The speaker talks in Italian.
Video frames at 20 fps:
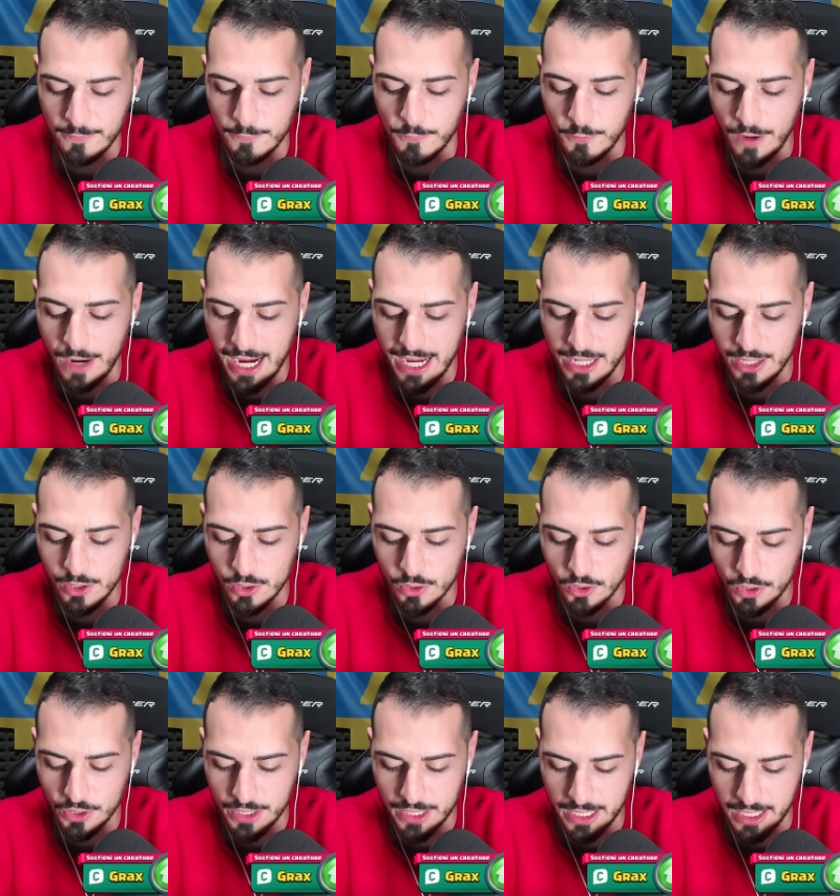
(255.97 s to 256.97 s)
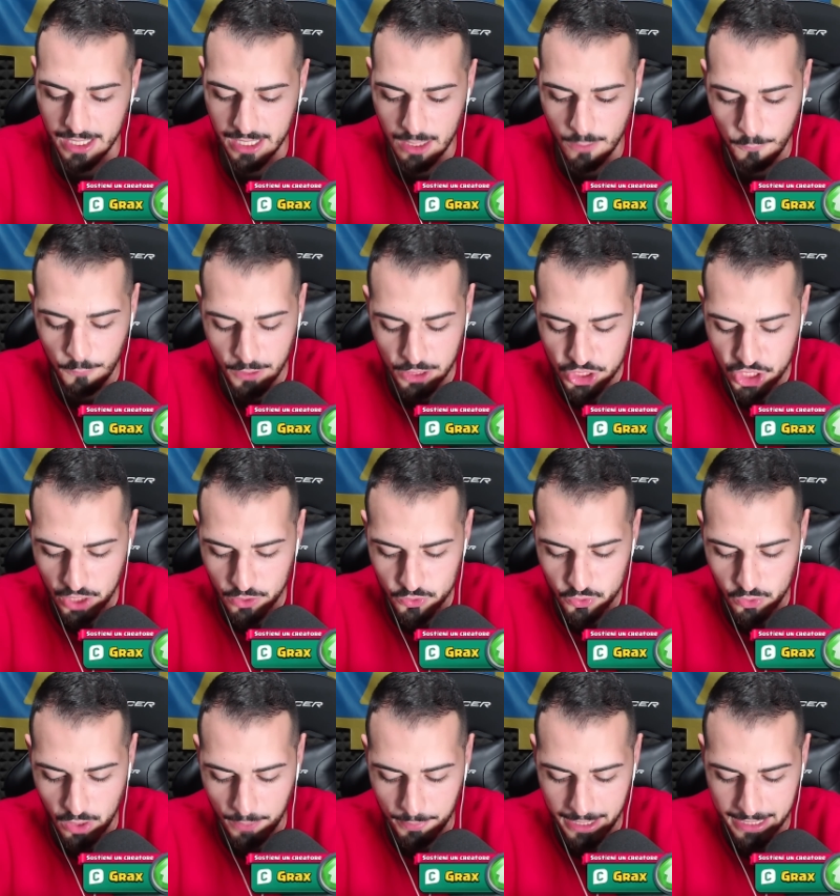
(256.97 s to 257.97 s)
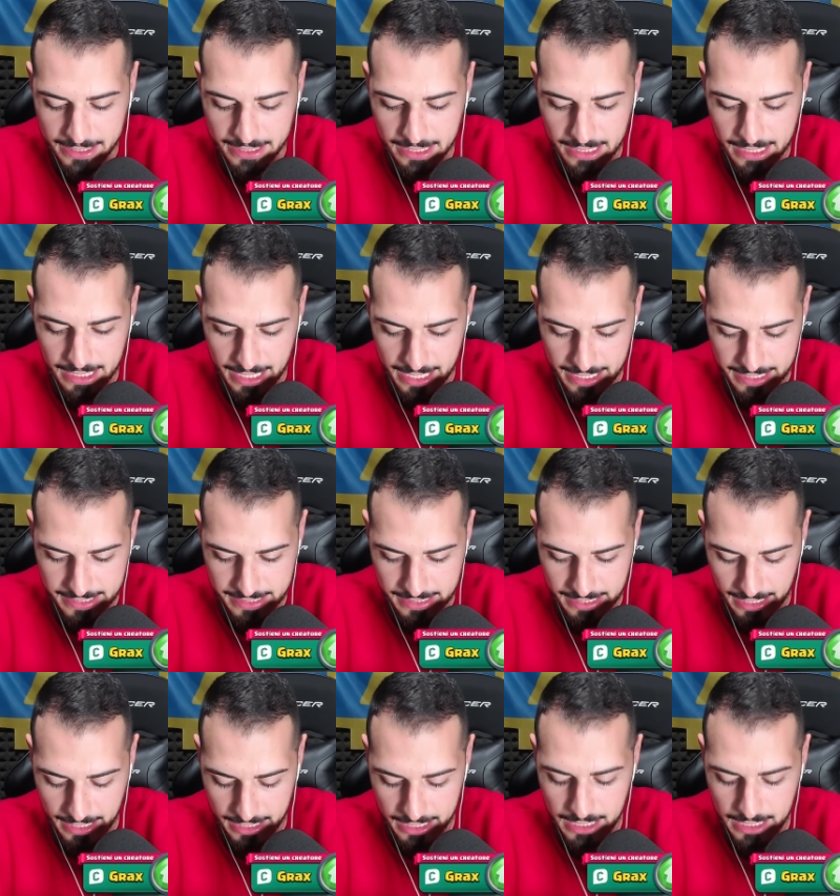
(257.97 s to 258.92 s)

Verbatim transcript: vai con il Faggiano sulla parte di destra,